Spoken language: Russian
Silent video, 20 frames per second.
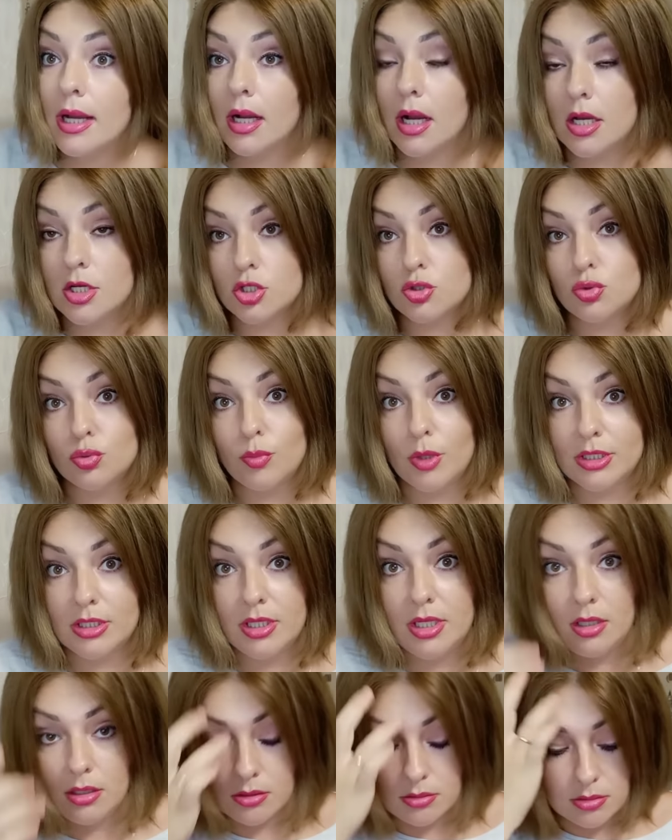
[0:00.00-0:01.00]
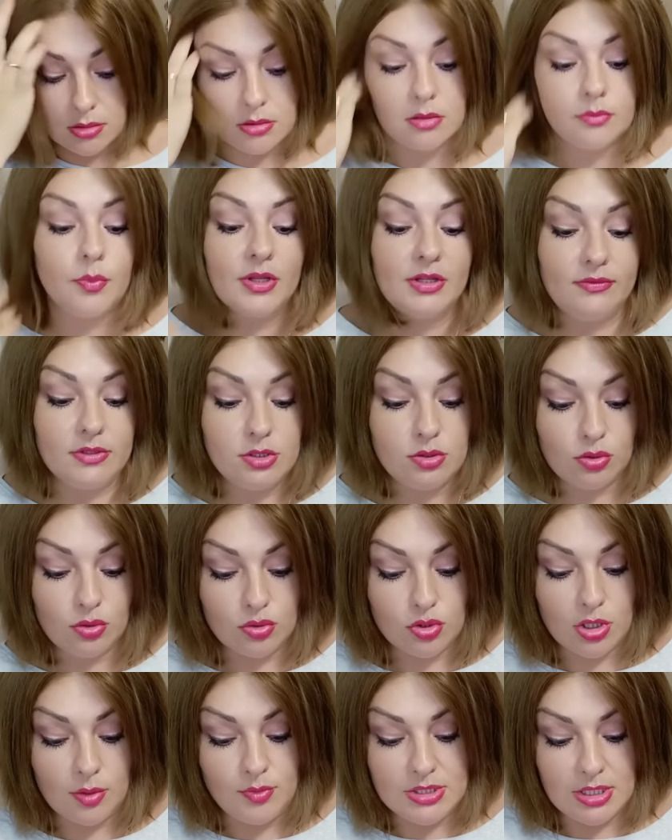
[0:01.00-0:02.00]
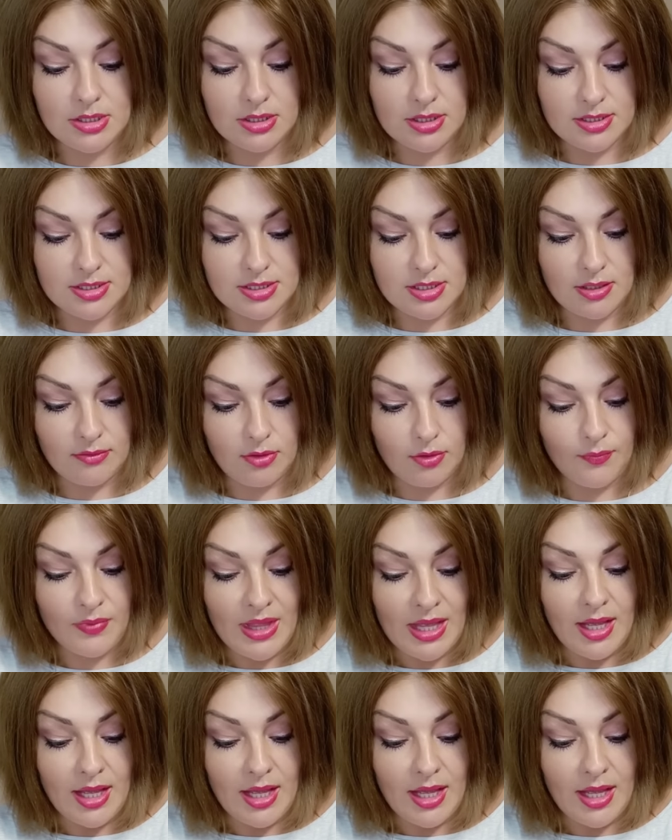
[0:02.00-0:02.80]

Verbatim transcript: каждую модель под видео тоже обязательно оставлю.